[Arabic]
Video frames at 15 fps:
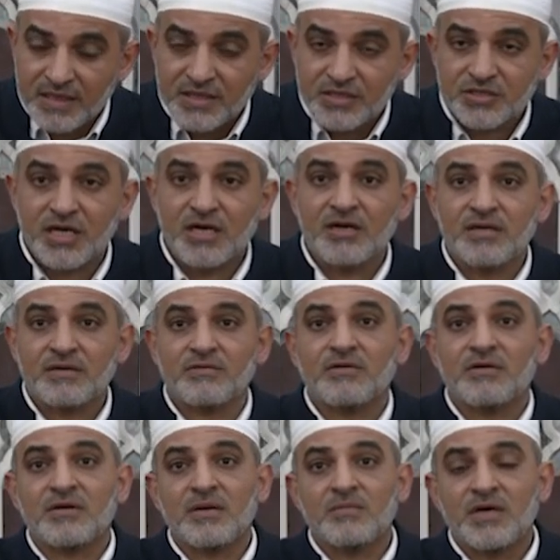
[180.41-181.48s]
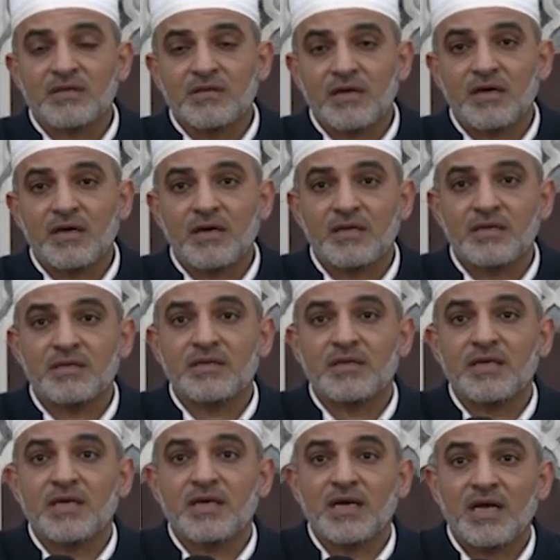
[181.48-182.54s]
شهر رمضان
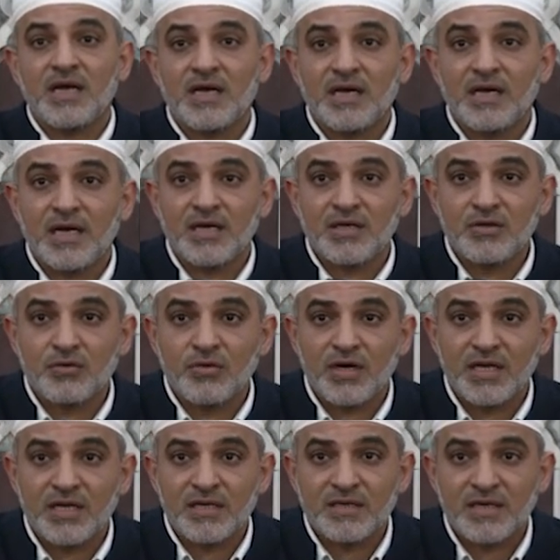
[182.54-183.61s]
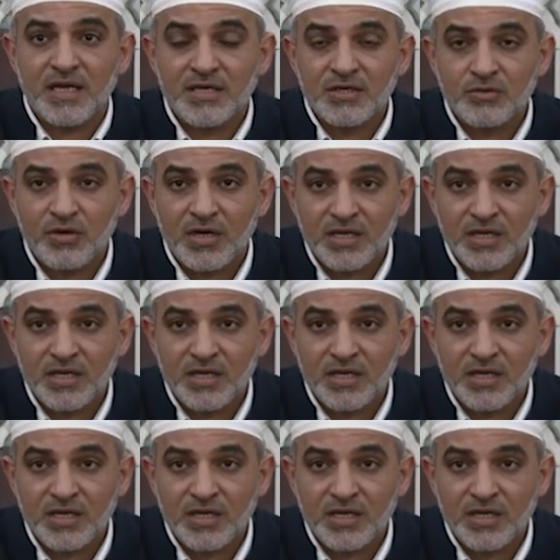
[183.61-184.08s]
أيها, أيها